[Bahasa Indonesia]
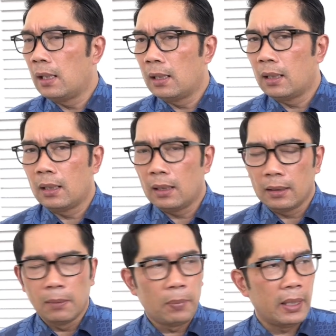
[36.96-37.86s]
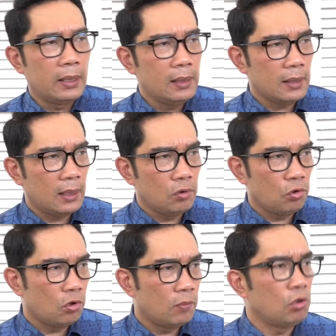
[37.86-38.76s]
e, gempa ini saling
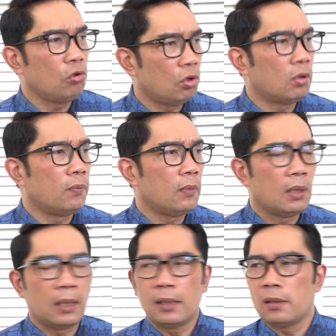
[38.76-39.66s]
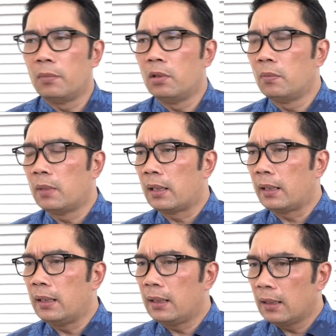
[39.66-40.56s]
susul menyusul. Karena sebelum
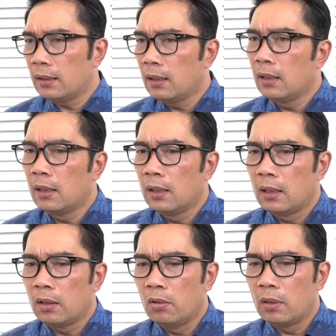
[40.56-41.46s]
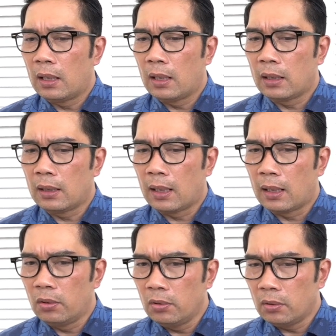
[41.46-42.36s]
hari ini kan dua hari
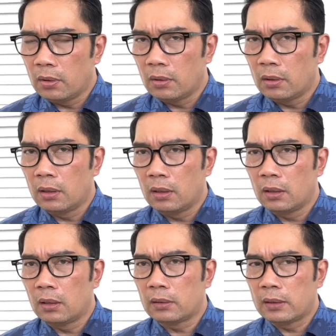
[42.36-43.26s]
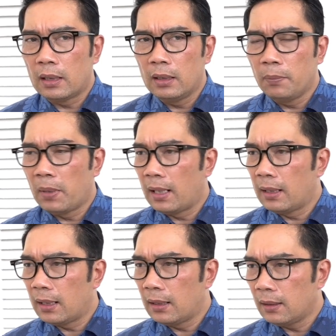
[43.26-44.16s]
lalu Eh, terjadi di
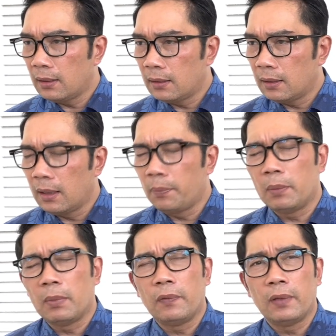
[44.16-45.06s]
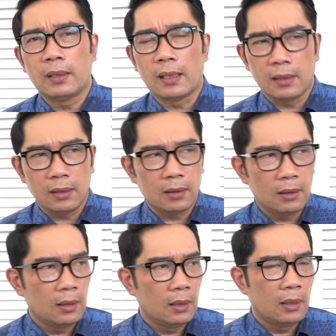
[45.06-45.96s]
Pangandaran ya, eh, apa maaf di Tasik
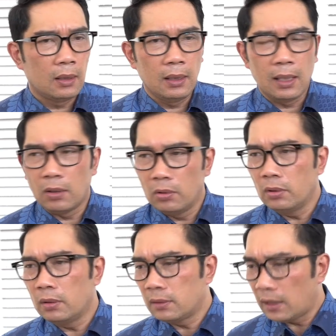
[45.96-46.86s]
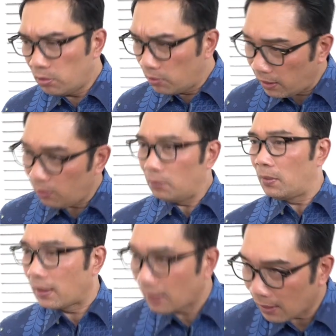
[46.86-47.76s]
di laut. Saya juga ikut
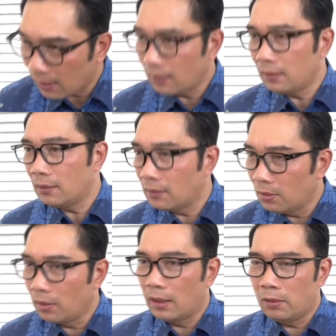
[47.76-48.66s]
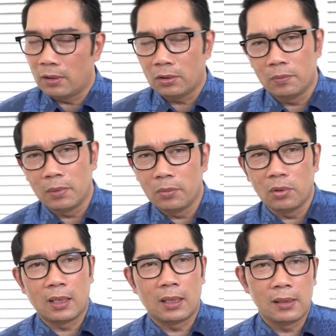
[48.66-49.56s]
merasakan goyang waktu
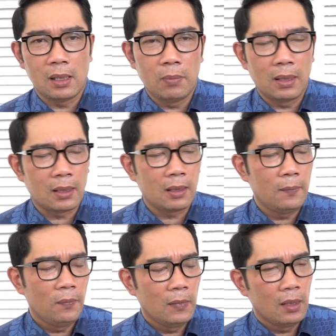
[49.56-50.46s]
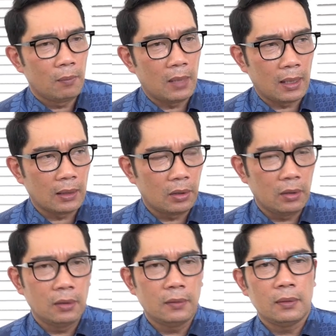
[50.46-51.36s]
membuka Jabar
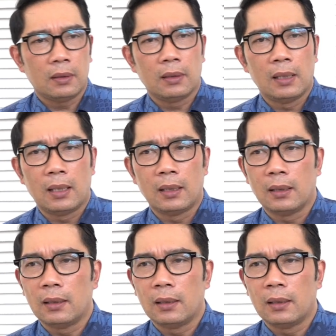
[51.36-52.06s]
Marathon dan